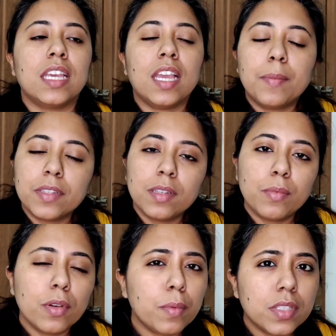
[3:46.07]
তাই আপনাদের
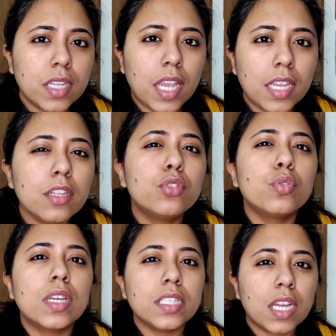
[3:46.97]
বলবো যে এই
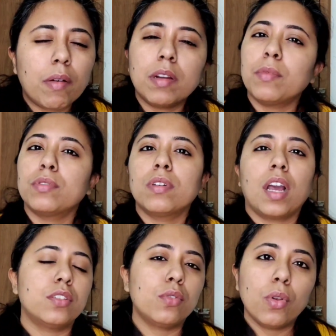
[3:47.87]
ঝুঁকে যাওয়ার মতো
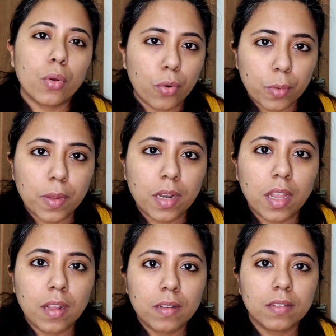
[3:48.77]
কাজগুলো করবেন
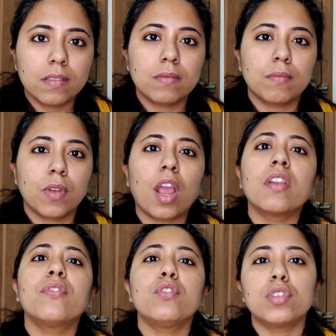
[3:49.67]
না
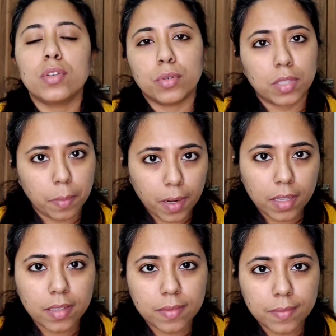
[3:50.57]
কনফিউশন হতে
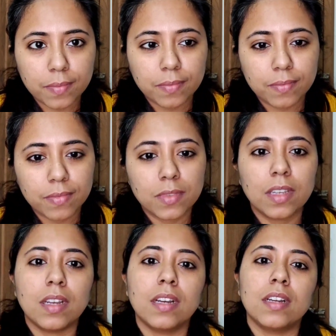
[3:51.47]
পারে
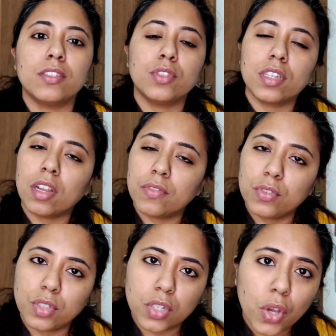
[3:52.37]
যদি
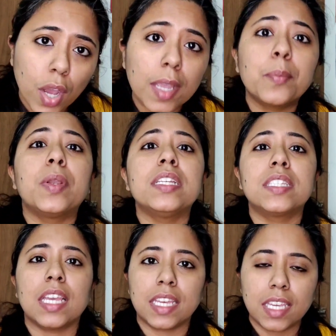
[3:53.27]
কনফিউশন হয় প্লিজ
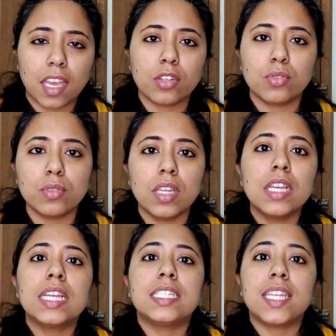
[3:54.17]
এগিয়ে আসুন
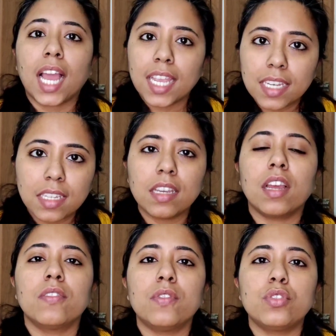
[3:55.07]
যাকে নিয়ে
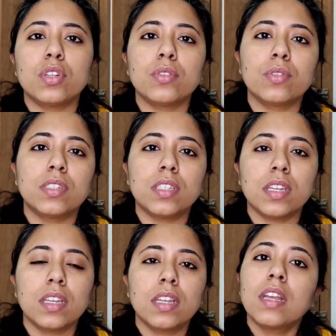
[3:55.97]
কনফিউশন হচ্ছে
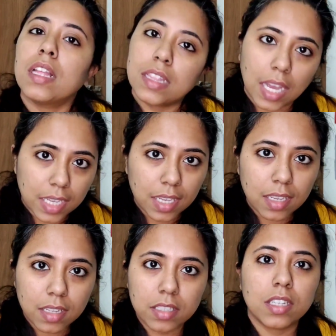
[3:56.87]
তাকে
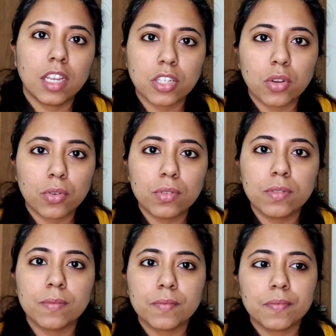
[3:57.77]
জিজ্ঞাসা করুন
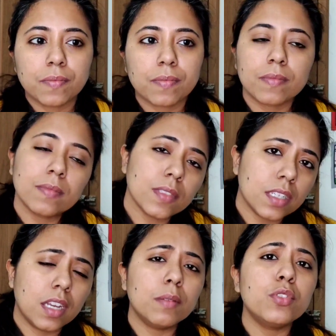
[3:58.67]

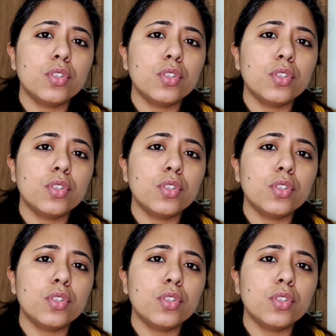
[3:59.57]
আই এম